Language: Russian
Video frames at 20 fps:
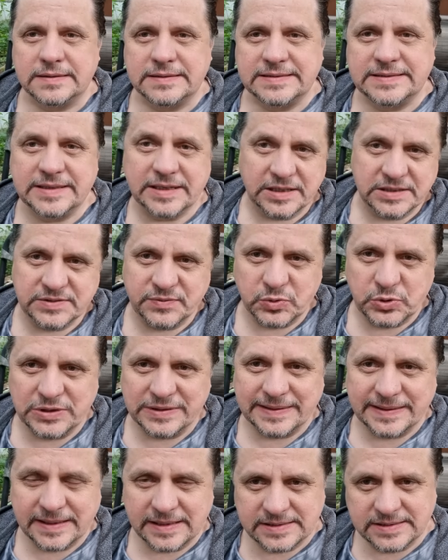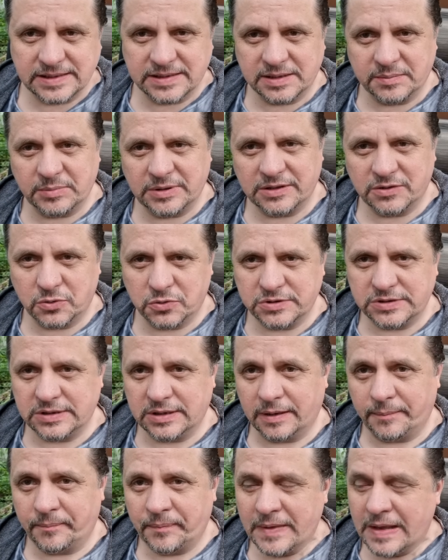Здравствуйте, драгоценные мои
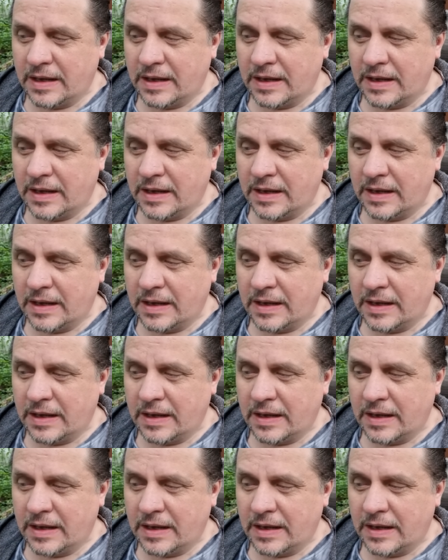друзья!